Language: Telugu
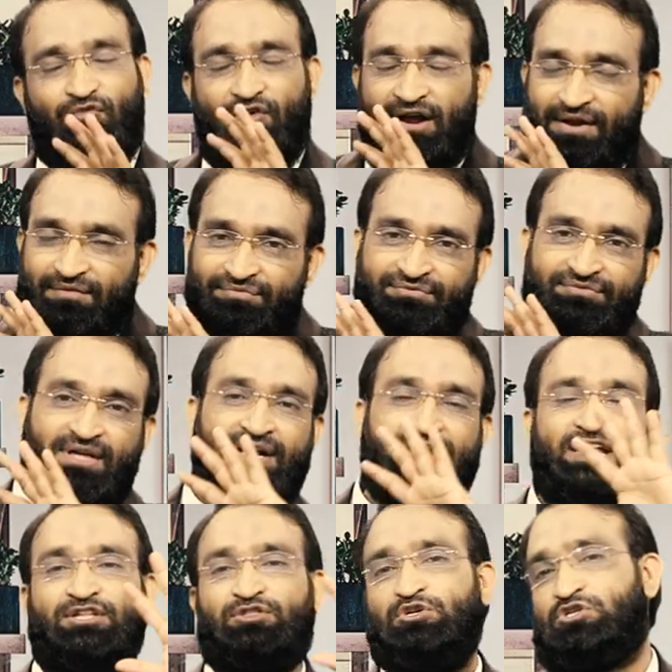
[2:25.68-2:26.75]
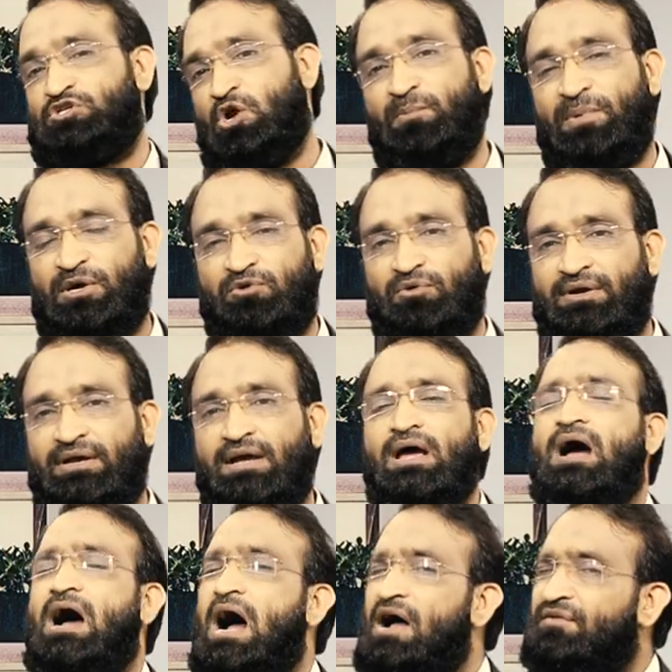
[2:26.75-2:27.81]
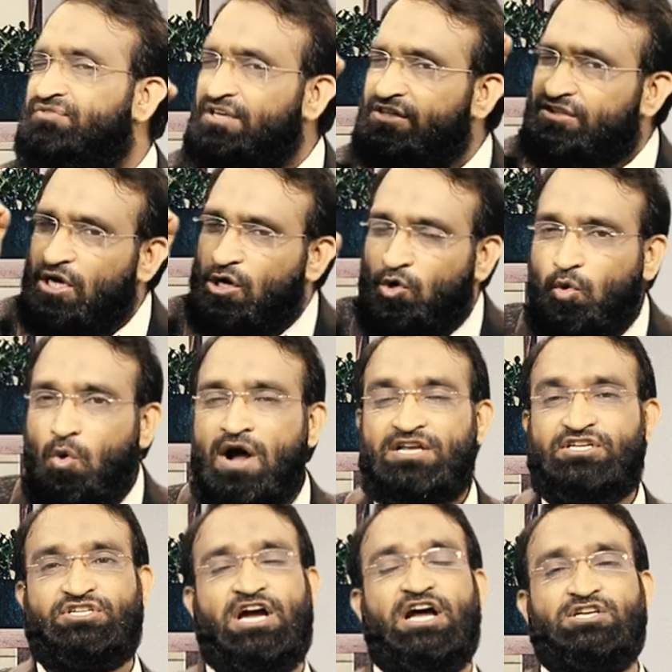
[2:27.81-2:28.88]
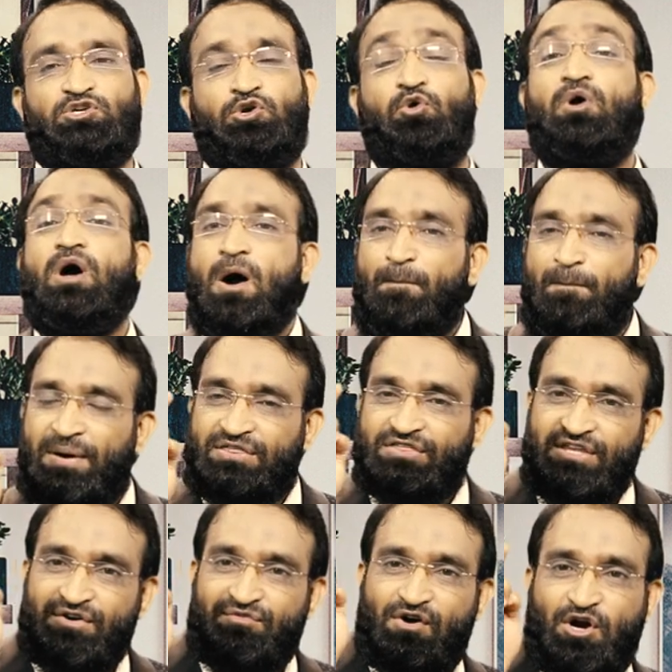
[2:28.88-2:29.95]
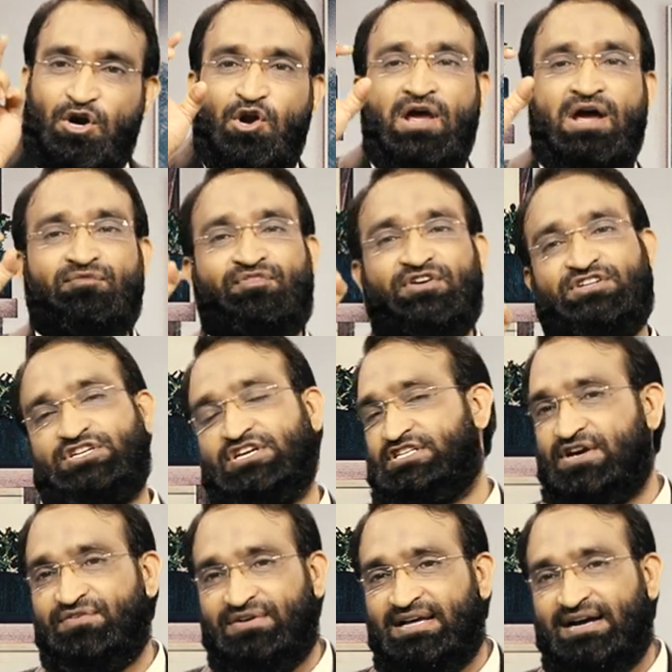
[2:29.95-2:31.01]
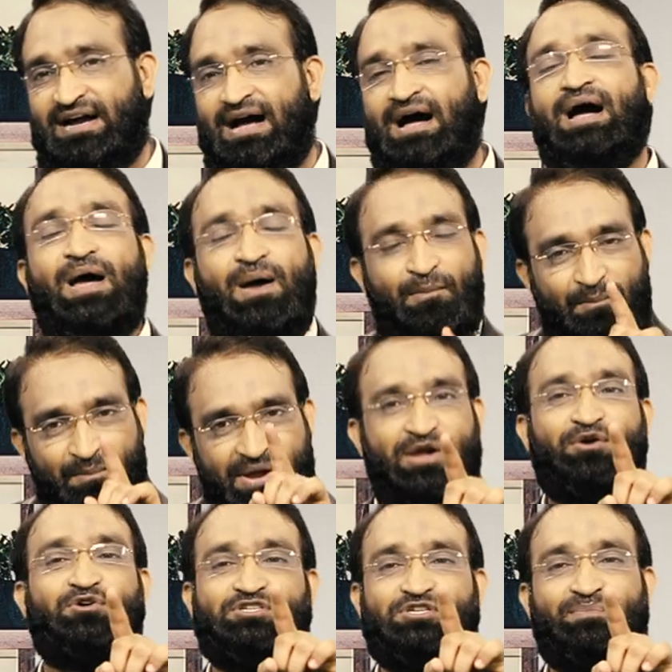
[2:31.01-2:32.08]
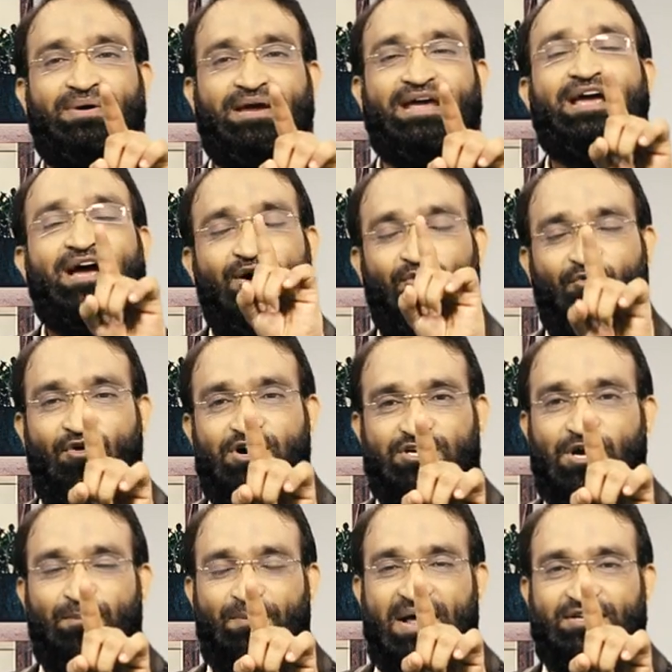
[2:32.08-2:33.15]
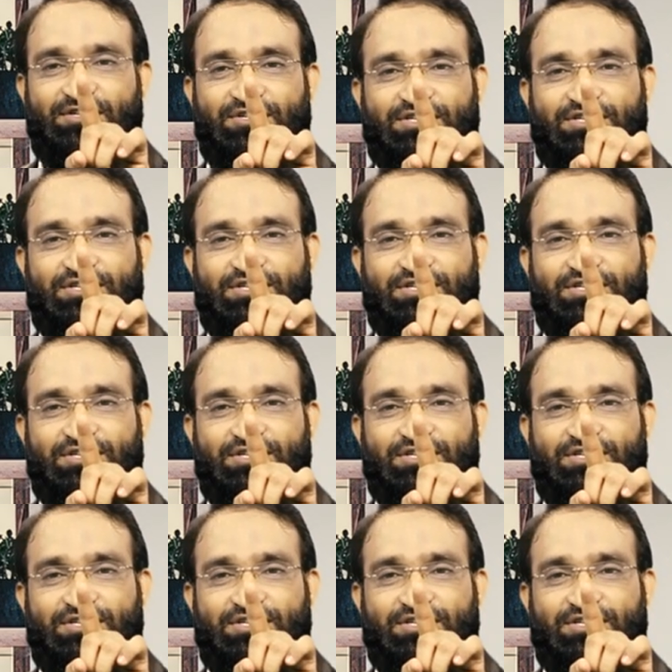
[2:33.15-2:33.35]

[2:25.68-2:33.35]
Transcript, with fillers: వారందరినీ దృష్టిలో పెట్టుకుని అతి తక్కువ ఛార్జ్లు ప్రతి ఒక్కళ్ళు ఎఫర్ట్ చేసే విధంగా మీకోసమే వర్క్షాప్ ప్లాన్